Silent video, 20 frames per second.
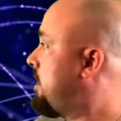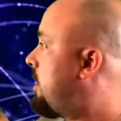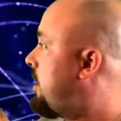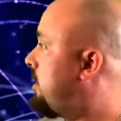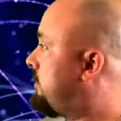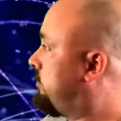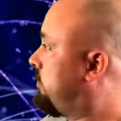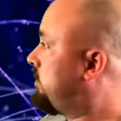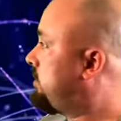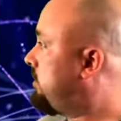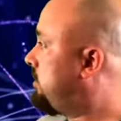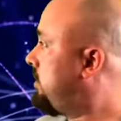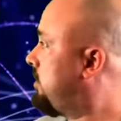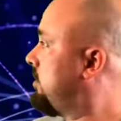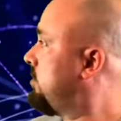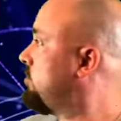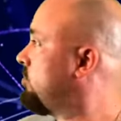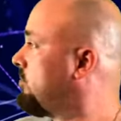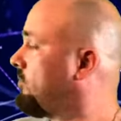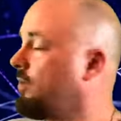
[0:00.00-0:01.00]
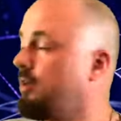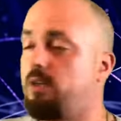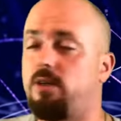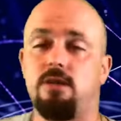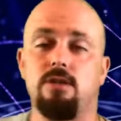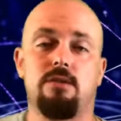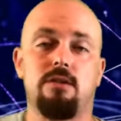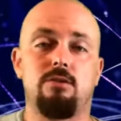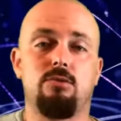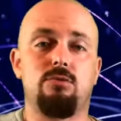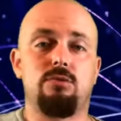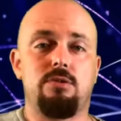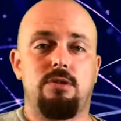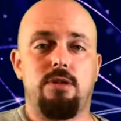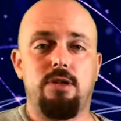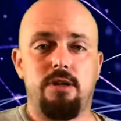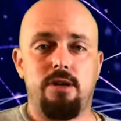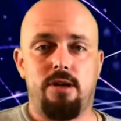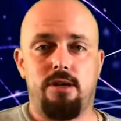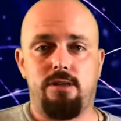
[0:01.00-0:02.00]
А вот и новые
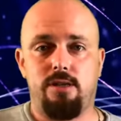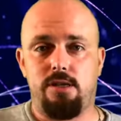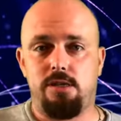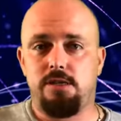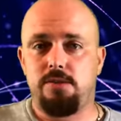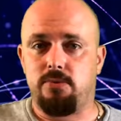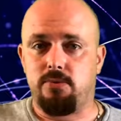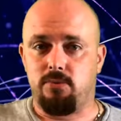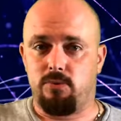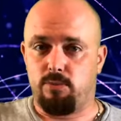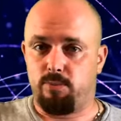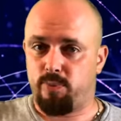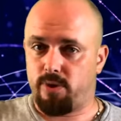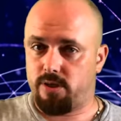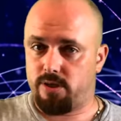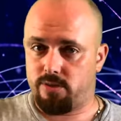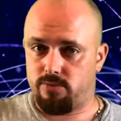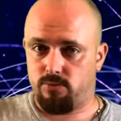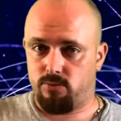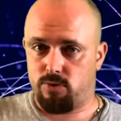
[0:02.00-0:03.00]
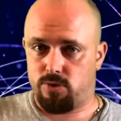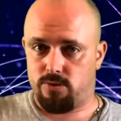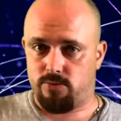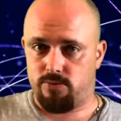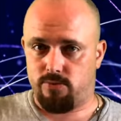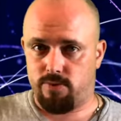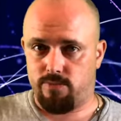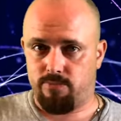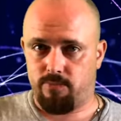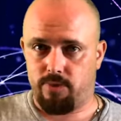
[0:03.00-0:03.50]
гидроузлы отечественного производства.